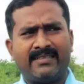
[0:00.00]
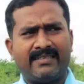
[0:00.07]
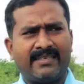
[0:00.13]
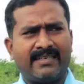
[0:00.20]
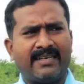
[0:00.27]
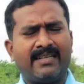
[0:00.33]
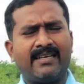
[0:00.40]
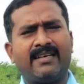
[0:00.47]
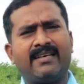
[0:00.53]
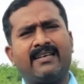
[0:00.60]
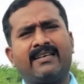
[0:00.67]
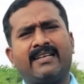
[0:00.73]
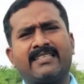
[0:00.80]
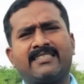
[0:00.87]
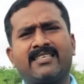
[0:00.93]
நான் நல்லா
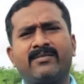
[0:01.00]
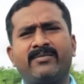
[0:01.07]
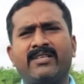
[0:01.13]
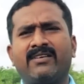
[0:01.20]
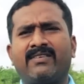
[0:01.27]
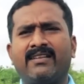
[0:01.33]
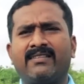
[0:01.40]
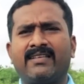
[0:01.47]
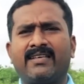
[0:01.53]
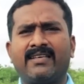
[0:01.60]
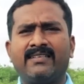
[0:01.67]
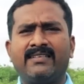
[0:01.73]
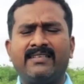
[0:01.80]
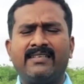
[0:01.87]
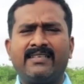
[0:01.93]
லட்சாதிபதியாக வாழ்ந்தேன்
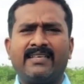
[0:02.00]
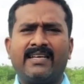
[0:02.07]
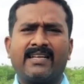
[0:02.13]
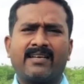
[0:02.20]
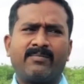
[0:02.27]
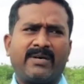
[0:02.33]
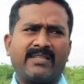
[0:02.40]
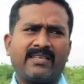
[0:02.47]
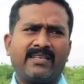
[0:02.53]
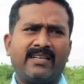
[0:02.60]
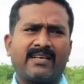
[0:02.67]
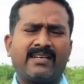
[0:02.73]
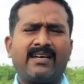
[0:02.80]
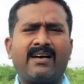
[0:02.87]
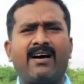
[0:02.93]
எனக்கு
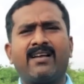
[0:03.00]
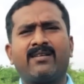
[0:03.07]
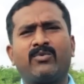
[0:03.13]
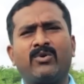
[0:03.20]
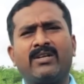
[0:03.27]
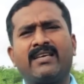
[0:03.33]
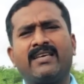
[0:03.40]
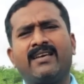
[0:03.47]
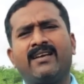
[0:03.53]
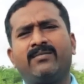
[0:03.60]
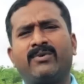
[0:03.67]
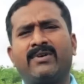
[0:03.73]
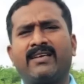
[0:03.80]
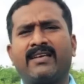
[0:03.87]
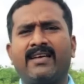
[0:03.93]
பார்த்தீங்கன்னாக்கா ஆறு பிள்ளைங்க ஏழு
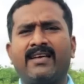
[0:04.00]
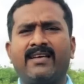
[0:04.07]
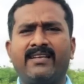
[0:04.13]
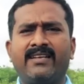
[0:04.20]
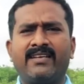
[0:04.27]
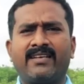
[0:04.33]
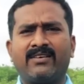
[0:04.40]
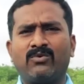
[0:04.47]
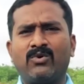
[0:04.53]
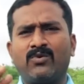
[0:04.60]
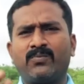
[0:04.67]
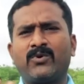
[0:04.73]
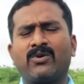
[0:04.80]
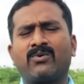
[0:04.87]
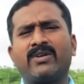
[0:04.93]
பிள்ளைங்க இன்றைக்கி ஒரு
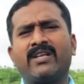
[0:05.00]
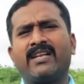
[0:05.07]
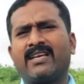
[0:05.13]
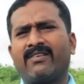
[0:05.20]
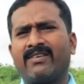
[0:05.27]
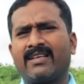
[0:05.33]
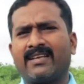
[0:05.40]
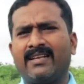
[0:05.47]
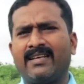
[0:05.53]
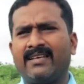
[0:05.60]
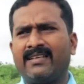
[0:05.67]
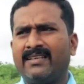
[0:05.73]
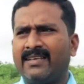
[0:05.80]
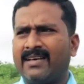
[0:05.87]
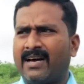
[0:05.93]
பிள்ளை கூட எனக்கு கவனிக்கல
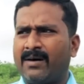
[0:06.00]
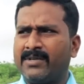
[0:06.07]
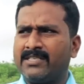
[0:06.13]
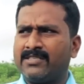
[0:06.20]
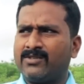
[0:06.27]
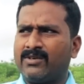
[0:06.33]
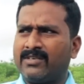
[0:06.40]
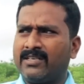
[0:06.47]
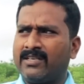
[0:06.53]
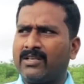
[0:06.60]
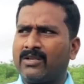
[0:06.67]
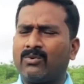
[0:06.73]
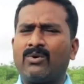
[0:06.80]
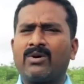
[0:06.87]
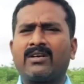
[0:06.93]
அப்படின்னு சொல்லிட்டு
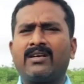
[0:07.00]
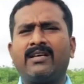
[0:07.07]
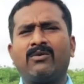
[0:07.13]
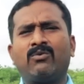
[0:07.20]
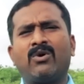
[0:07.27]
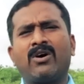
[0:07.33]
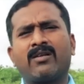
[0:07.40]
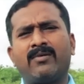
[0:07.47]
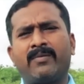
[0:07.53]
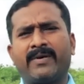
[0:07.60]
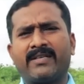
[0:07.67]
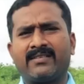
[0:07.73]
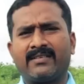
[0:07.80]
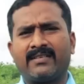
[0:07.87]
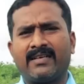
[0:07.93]
ரோட்டில் ஓரமாக
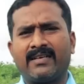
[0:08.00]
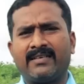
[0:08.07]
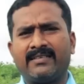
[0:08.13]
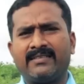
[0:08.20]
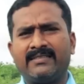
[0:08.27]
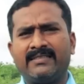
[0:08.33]
படுத்துட்டு இருக்கிறாங்க